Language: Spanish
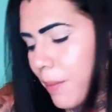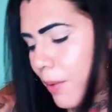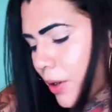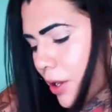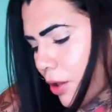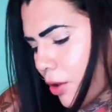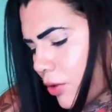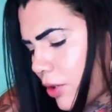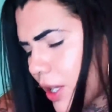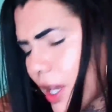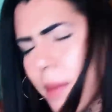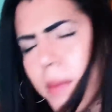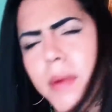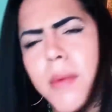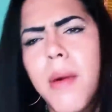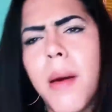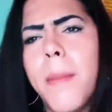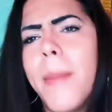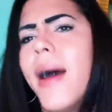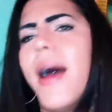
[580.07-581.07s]
porque yo sé que mi
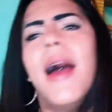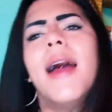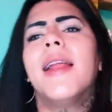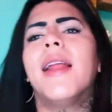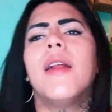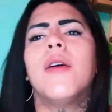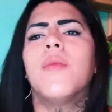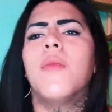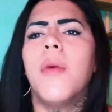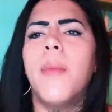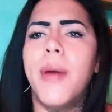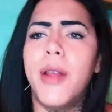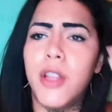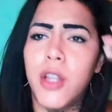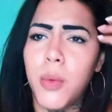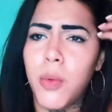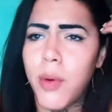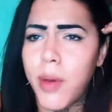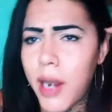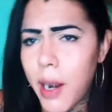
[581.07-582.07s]
mamá en algún
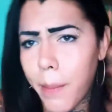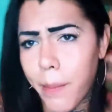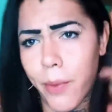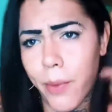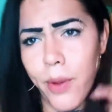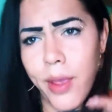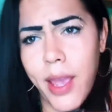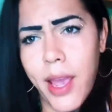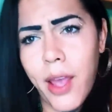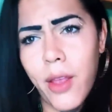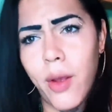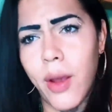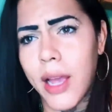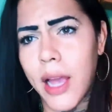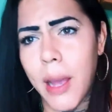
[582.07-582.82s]
momento me hubiera apoyado a